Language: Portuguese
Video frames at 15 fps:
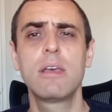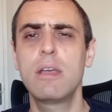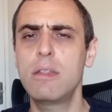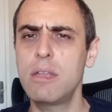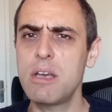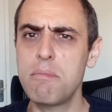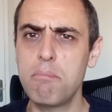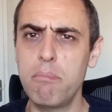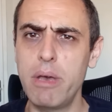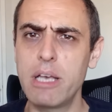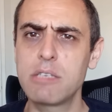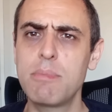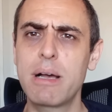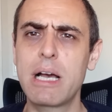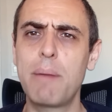que tem a
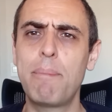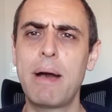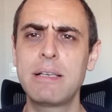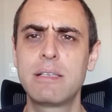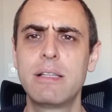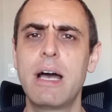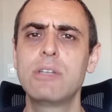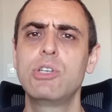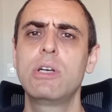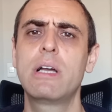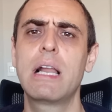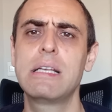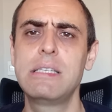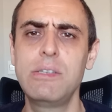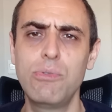mesma capacidade em
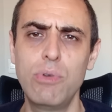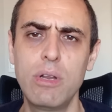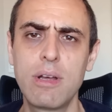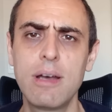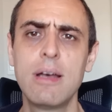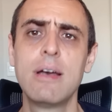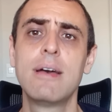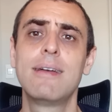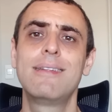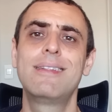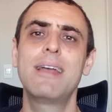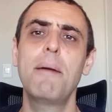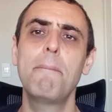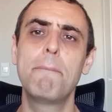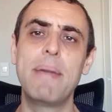classe única,
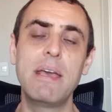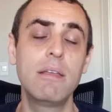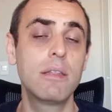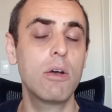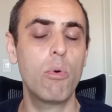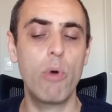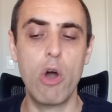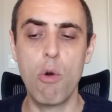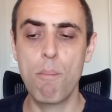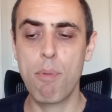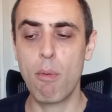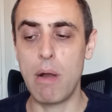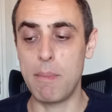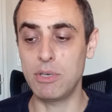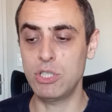também não é um
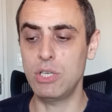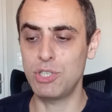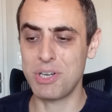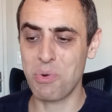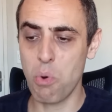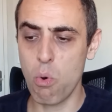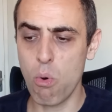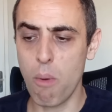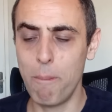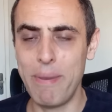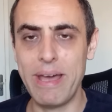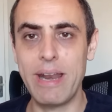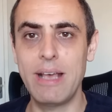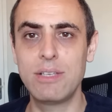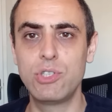problema. Gente, a Gol
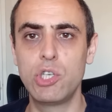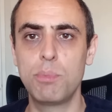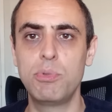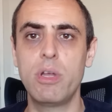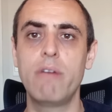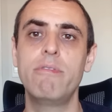opera esse tipo de